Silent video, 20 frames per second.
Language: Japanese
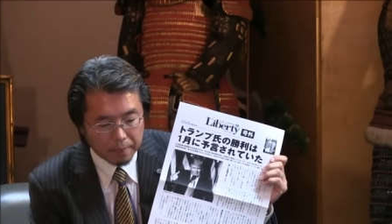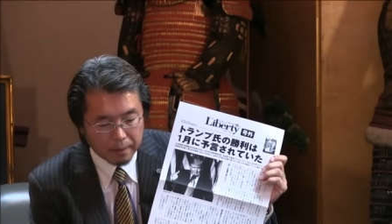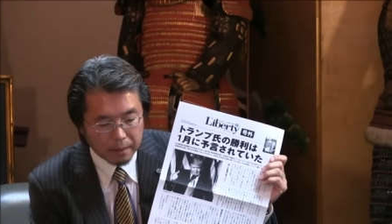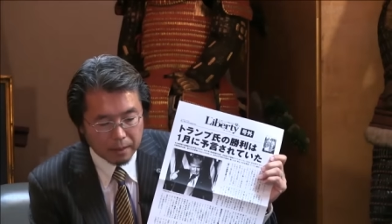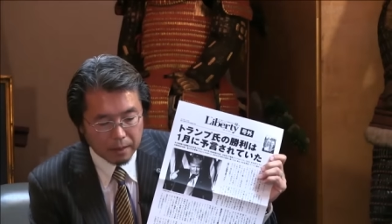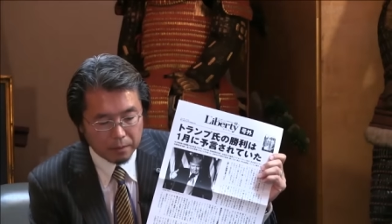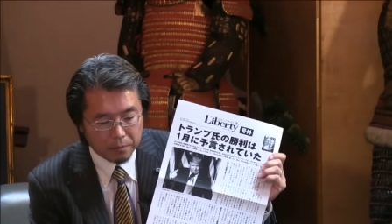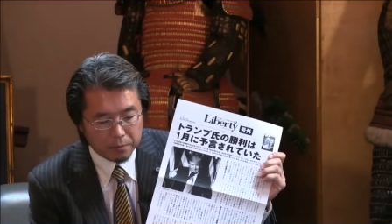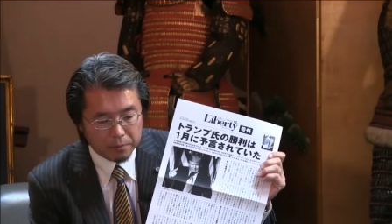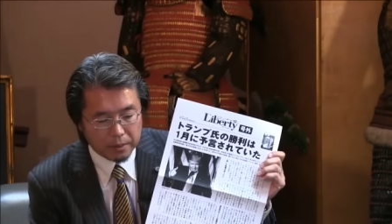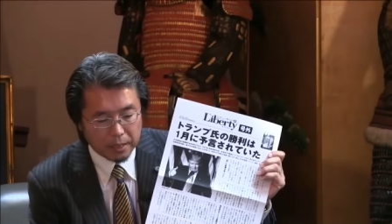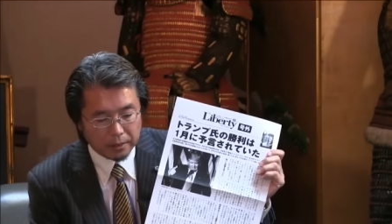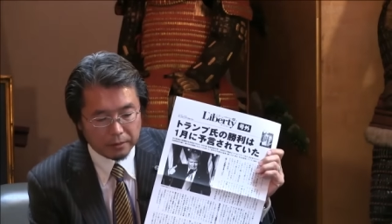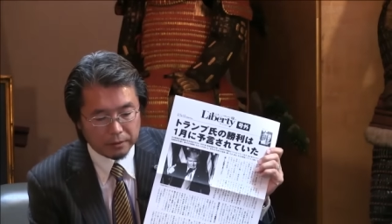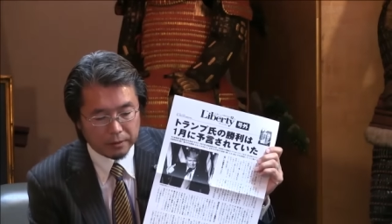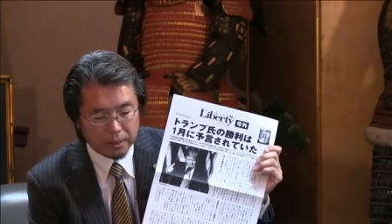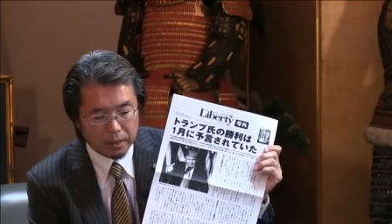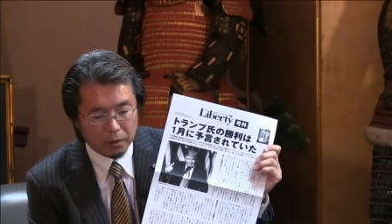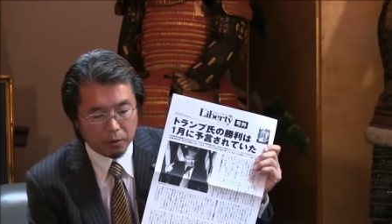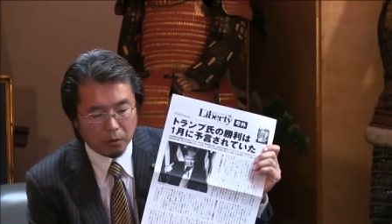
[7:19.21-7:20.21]
復
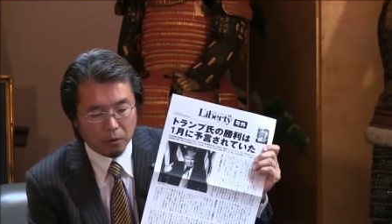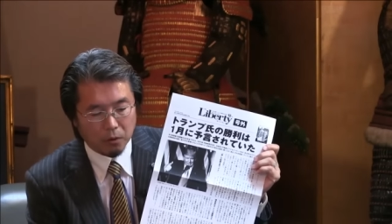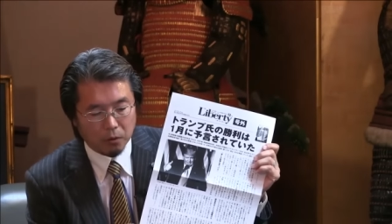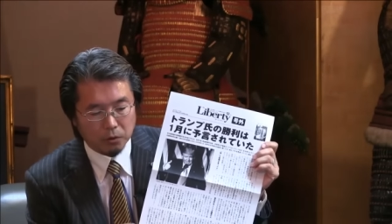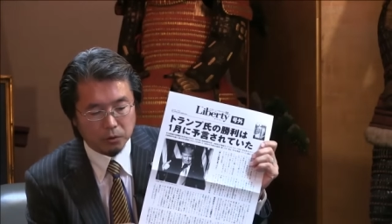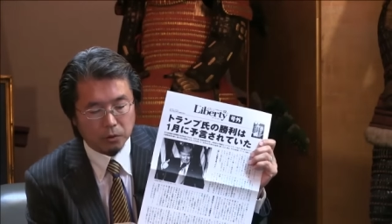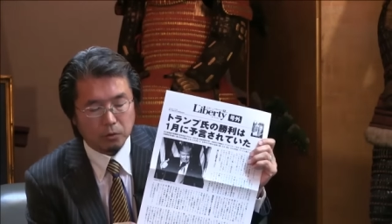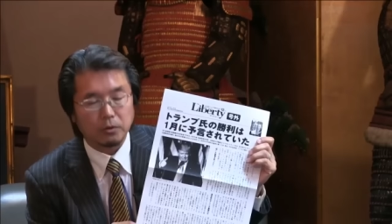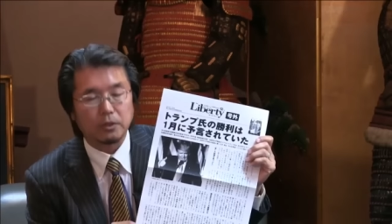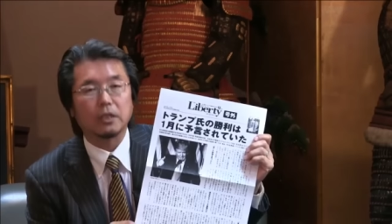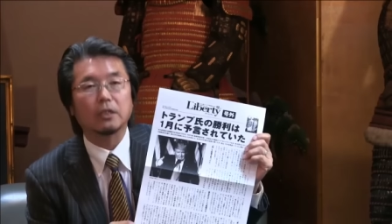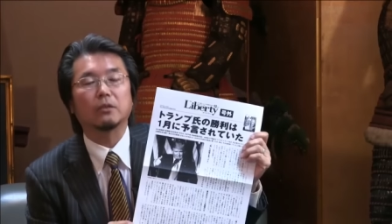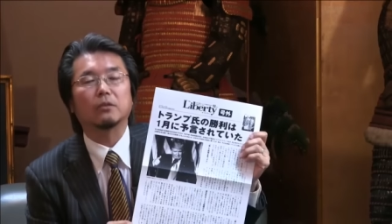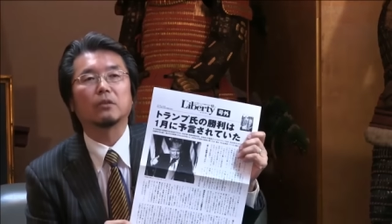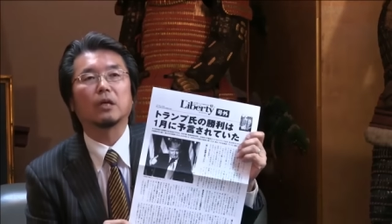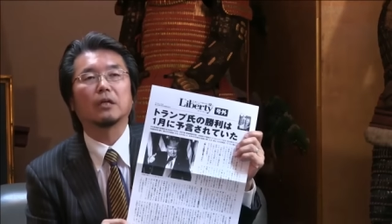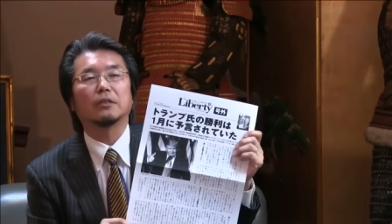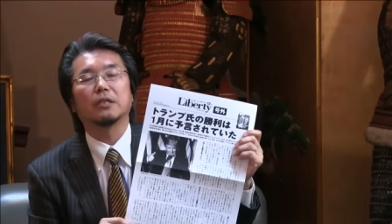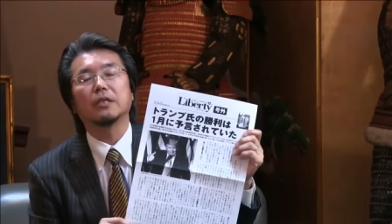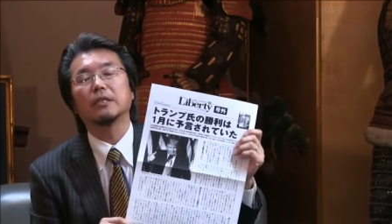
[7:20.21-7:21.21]
活への挑戦
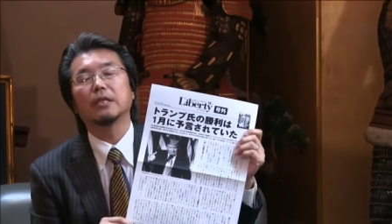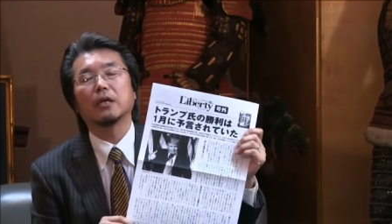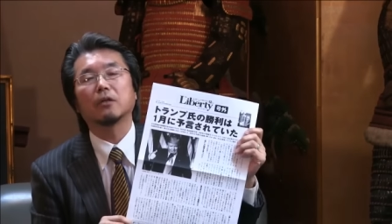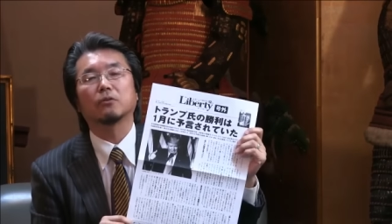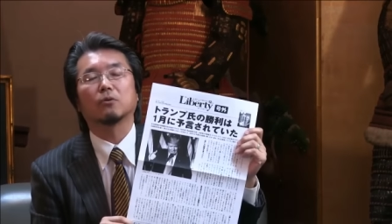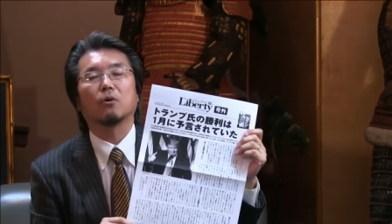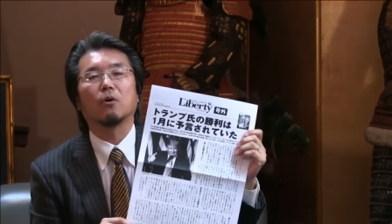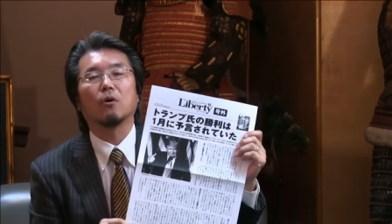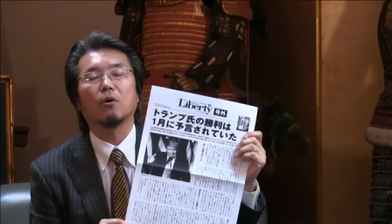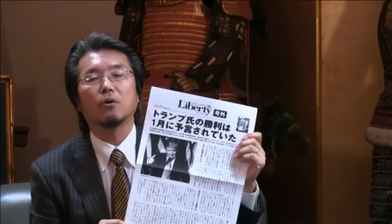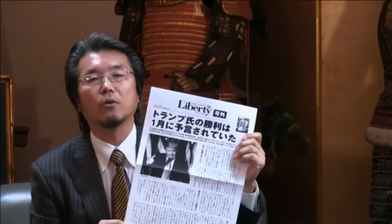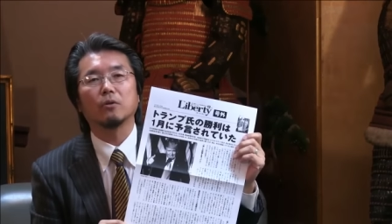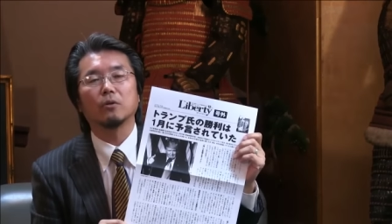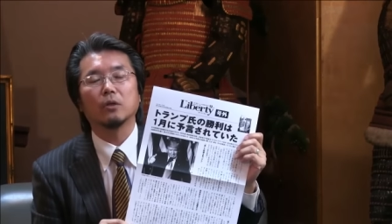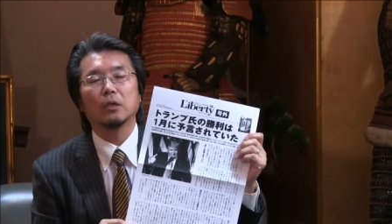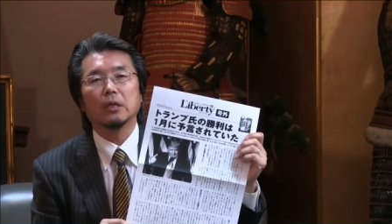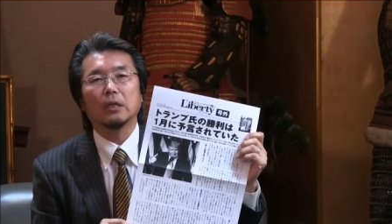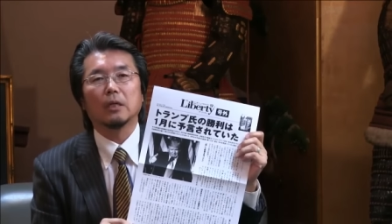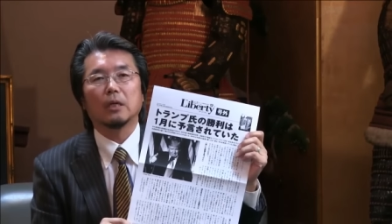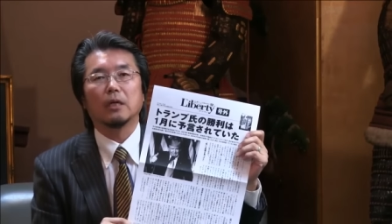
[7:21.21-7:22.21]
戦略という
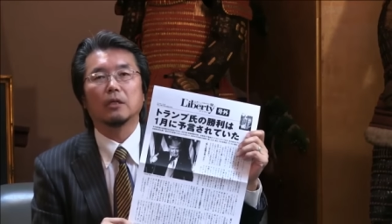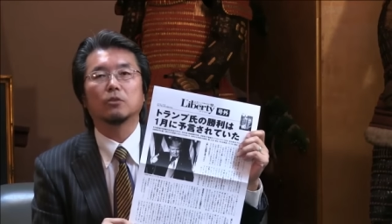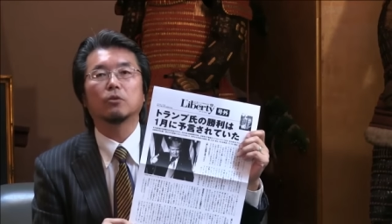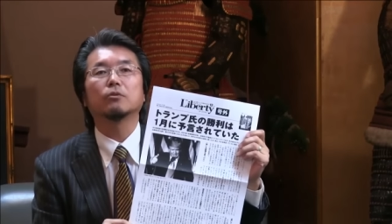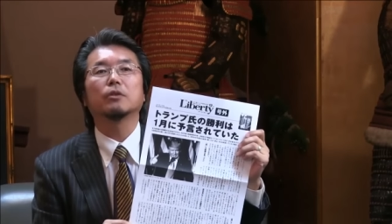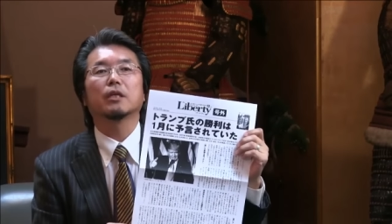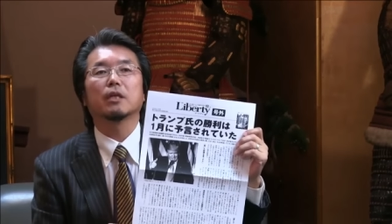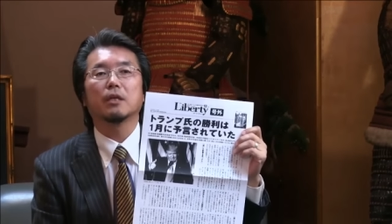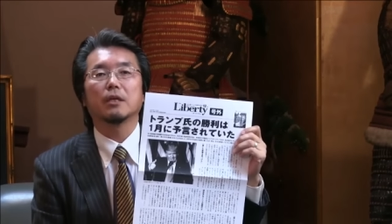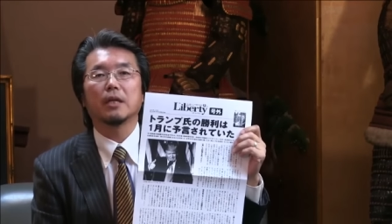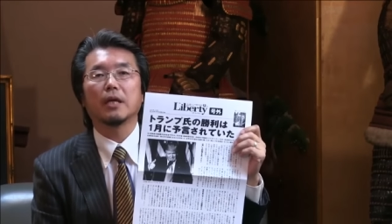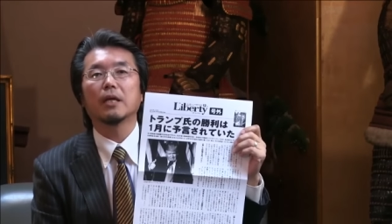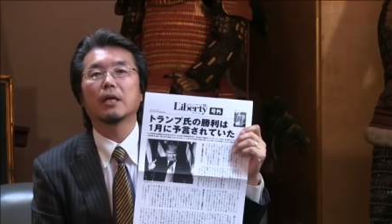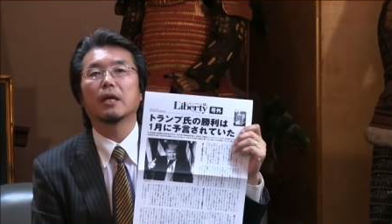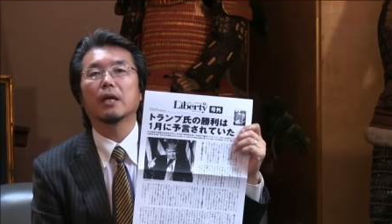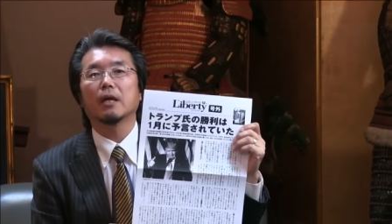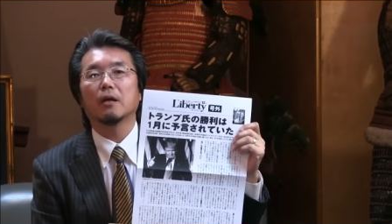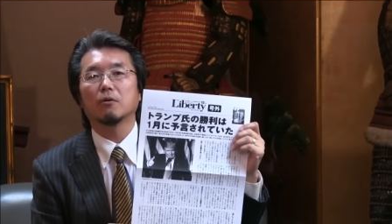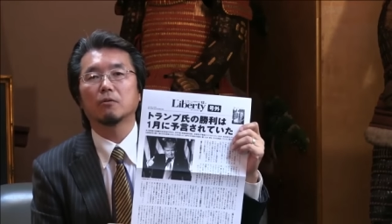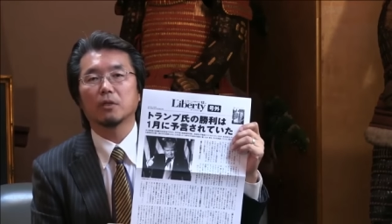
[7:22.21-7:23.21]
書籍、霊
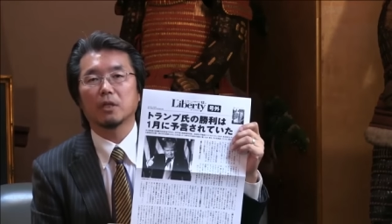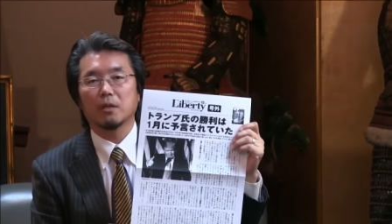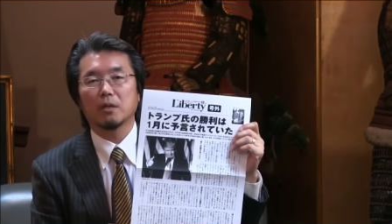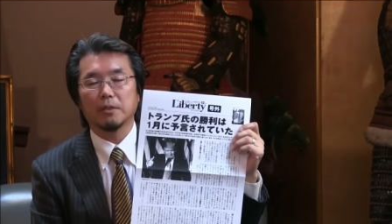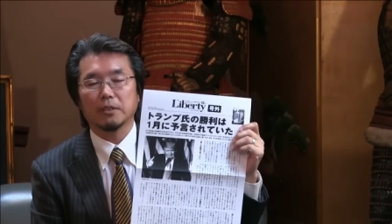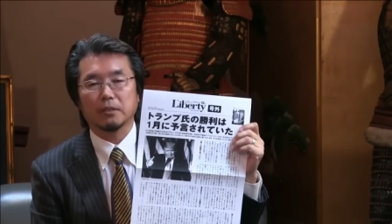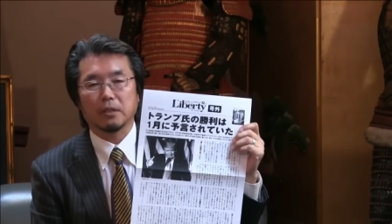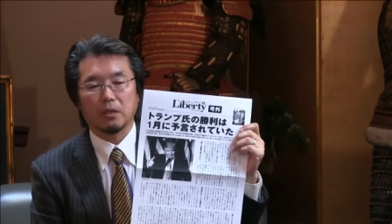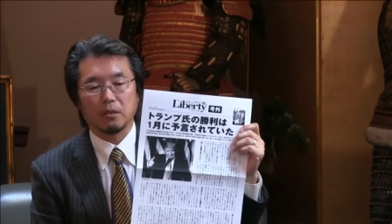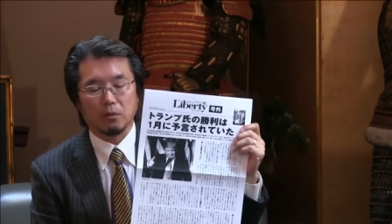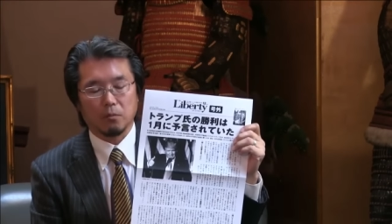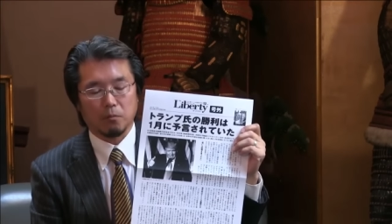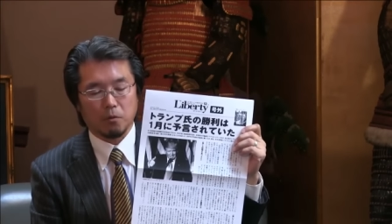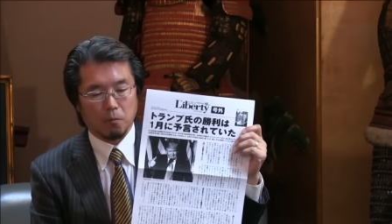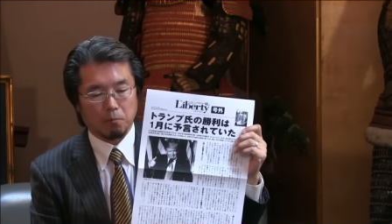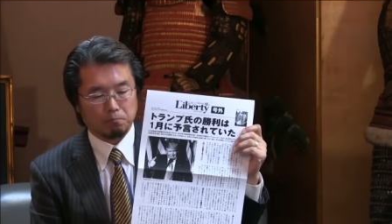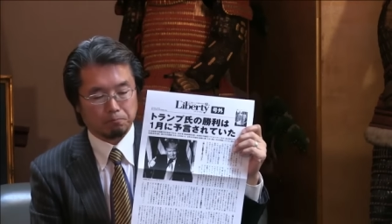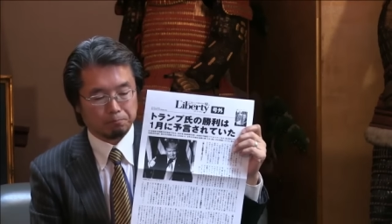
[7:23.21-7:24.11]
言がございますけれども、